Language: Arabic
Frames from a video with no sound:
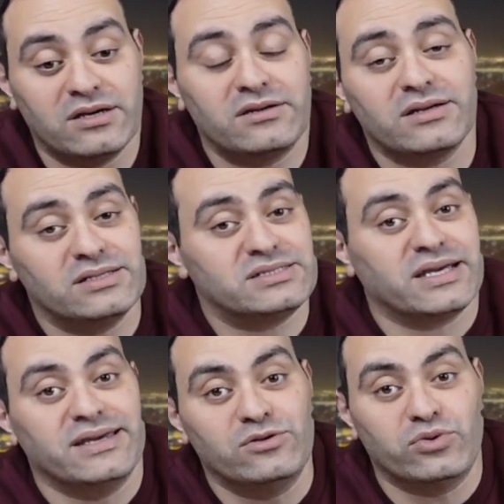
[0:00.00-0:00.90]
الراجل لسه
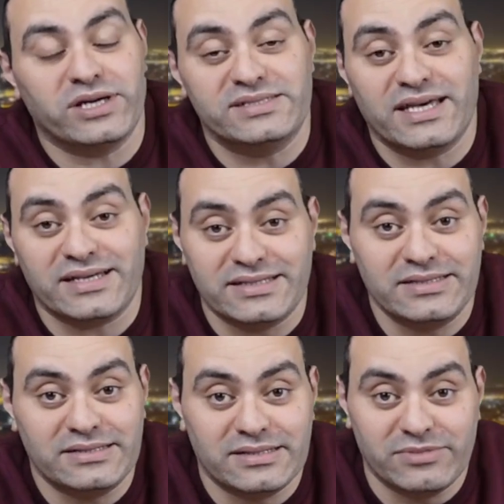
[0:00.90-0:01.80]
جاي له حذاء
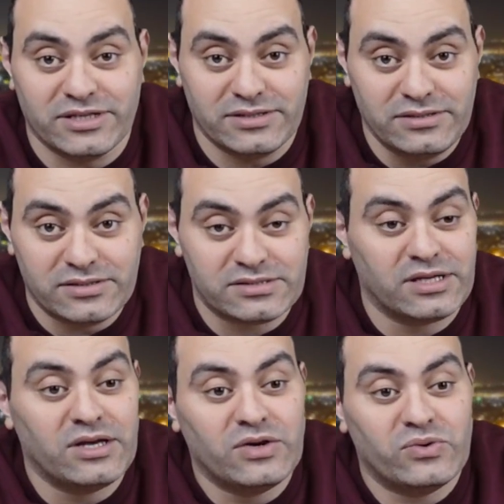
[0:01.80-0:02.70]
جديد من اديداس
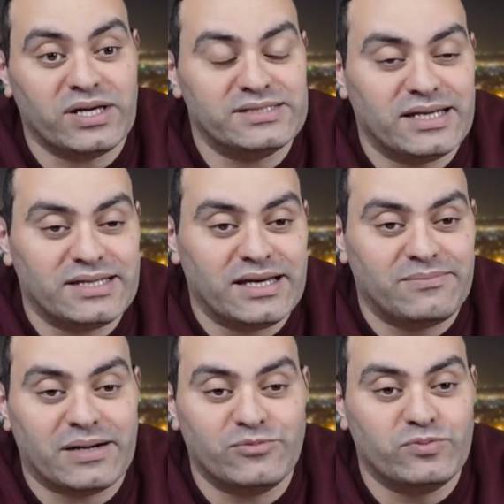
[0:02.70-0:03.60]
والحذاء ده
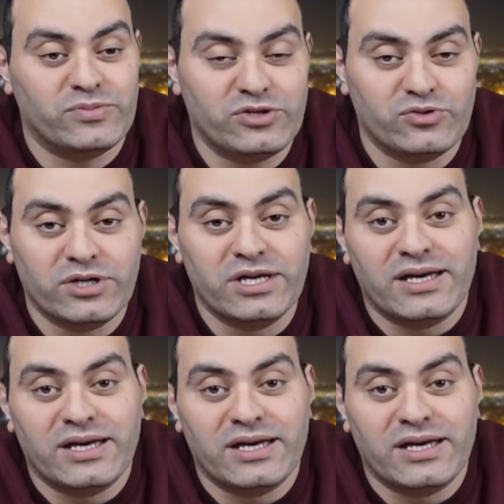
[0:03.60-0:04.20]
معمول منه